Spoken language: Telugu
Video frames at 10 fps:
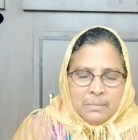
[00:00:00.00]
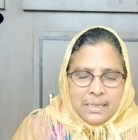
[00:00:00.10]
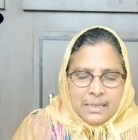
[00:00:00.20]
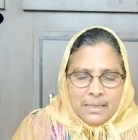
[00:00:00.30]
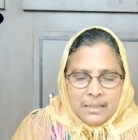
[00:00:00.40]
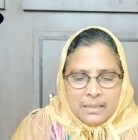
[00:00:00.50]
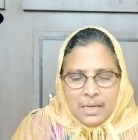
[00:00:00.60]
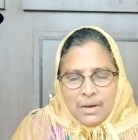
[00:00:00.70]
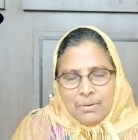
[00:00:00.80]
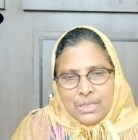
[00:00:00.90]
మరి
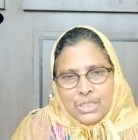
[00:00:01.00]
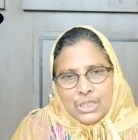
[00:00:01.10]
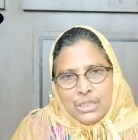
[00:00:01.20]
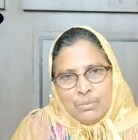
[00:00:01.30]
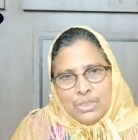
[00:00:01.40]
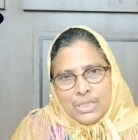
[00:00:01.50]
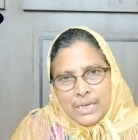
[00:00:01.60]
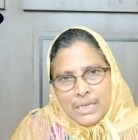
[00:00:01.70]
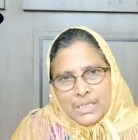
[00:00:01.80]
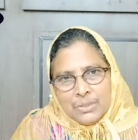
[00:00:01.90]
దేవుని చిత్తమును
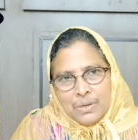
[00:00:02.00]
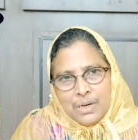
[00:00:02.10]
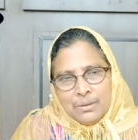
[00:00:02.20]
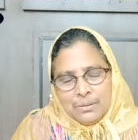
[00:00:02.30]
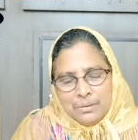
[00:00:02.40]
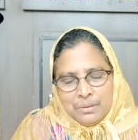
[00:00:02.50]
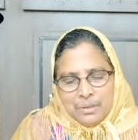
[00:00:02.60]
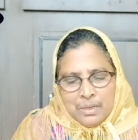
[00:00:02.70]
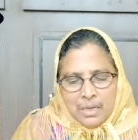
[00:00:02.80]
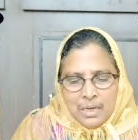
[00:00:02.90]
జరిగించేవాడు
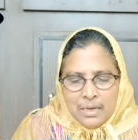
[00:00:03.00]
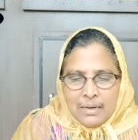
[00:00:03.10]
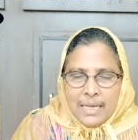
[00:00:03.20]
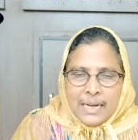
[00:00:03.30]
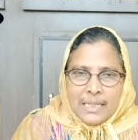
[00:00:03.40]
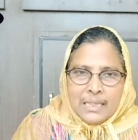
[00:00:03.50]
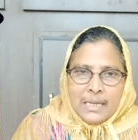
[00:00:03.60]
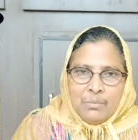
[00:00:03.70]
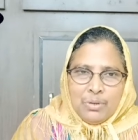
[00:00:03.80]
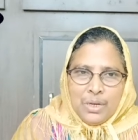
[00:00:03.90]

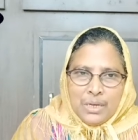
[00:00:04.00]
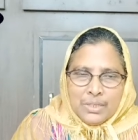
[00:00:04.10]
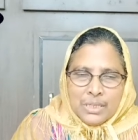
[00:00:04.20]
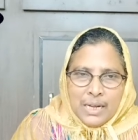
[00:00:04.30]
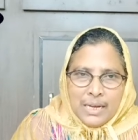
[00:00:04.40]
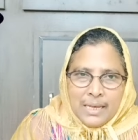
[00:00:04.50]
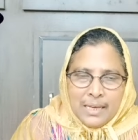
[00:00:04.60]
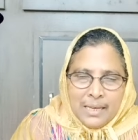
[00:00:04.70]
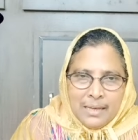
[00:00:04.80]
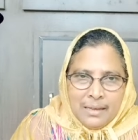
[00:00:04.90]
నిరంతరము నిలుచునని
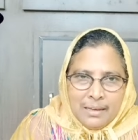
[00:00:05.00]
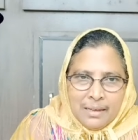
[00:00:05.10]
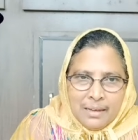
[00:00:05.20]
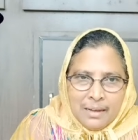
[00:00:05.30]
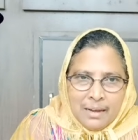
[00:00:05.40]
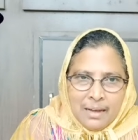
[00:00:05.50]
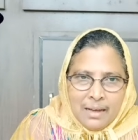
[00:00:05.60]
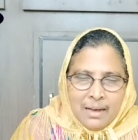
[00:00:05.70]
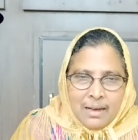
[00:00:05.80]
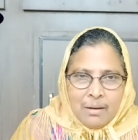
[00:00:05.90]

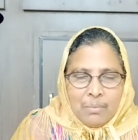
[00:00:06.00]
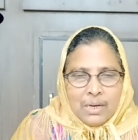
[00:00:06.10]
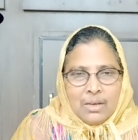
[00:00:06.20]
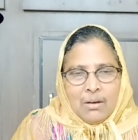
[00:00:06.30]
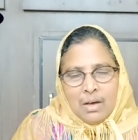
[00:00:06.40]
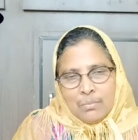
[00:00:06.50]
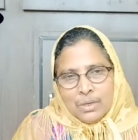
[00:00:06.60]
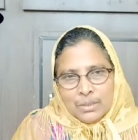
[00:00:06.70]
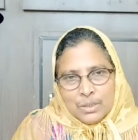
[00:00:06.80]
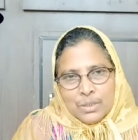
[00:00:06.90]
మరి యోహాన్
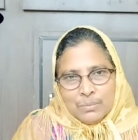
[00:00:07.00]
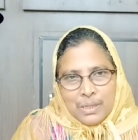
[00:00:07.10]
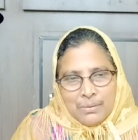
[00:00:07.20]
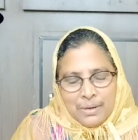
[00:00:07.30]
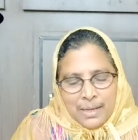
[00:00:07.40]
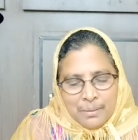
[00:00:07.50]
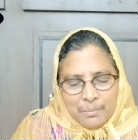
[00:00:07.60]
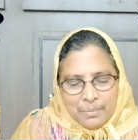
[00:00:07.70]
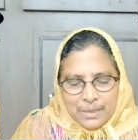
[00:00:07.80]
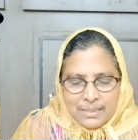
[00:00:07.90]
భక్తులు చెప్తా ఉన్నారు
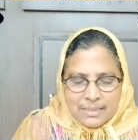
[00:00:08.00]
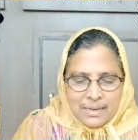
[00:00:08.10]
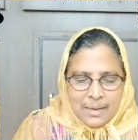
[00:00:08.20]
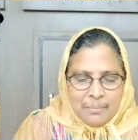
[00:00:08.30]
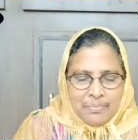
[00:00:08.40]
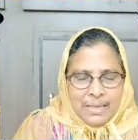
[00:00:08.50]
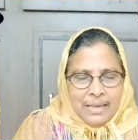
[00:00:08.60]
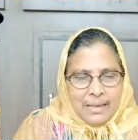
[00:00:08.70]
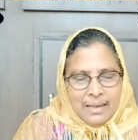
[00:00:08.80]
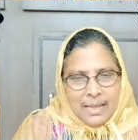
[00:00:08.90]
ప్రేస్లా
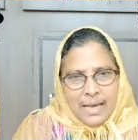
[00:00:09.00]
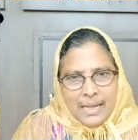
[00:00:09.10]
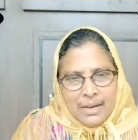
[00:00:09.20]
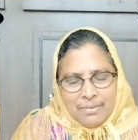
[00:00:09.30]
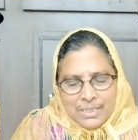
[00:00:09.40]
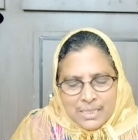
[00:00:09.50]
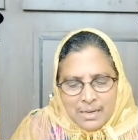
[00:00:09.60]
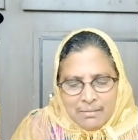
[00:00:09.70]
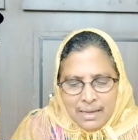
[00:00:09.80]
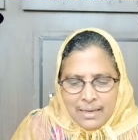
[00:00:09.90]
ఇలా అనేక
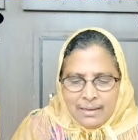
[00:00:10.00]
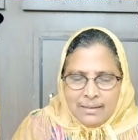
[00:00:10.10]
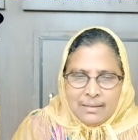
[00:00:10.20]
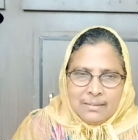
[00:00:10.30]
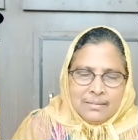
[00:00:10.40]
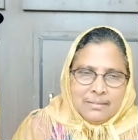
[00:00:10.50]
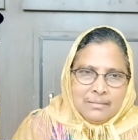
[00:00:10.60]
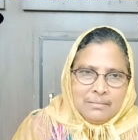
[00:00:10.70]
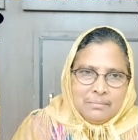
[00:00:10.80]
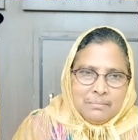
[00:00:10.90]
విషయాలు ఉన్నాయి
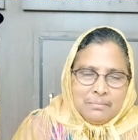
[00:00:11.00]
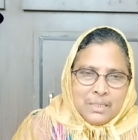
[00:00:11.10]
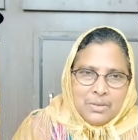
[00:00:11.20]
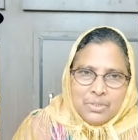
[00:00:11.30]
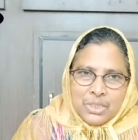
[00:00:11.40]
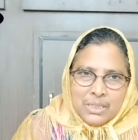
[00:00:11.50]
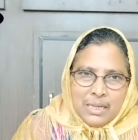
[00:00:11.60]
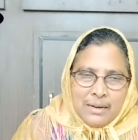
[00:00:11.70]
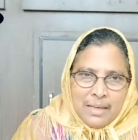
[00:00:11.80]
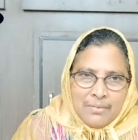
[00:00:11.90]
దేవుని
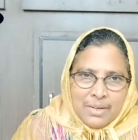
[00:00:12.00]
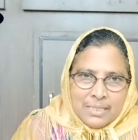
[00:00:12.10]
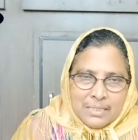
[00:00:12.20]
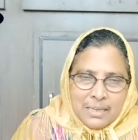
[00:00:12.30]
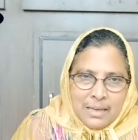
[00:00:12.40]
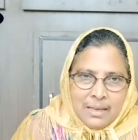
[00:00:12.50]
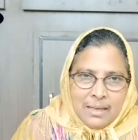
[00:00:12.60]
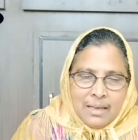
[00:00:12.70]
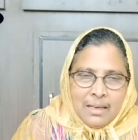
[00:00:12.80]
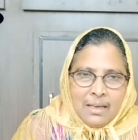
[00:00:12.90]
చిత్తాన్ని నెరవేరిస్తే
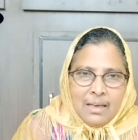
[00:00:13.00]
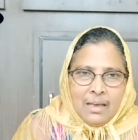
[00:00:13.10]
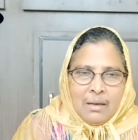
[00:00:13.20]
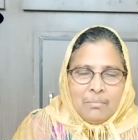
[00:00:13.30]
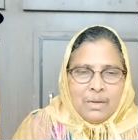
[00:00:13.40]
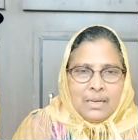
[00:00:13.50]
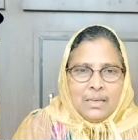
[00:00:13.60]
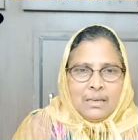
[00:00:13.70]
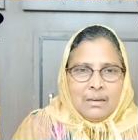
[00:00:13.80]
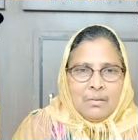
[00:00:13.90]

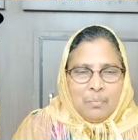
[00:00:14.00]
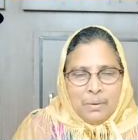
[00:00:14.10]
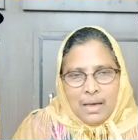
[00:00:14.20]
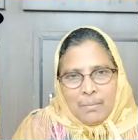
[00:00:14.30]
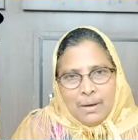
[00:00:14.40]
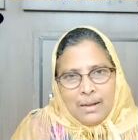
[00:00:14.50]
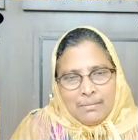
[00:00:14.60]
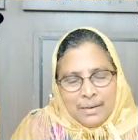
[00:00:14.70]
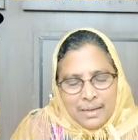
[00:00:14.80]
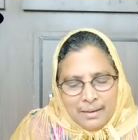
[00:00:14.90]
మరి గొప్ప
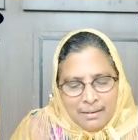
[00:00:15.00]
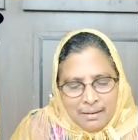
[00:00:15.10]
లాభాలు ఉన్నాయి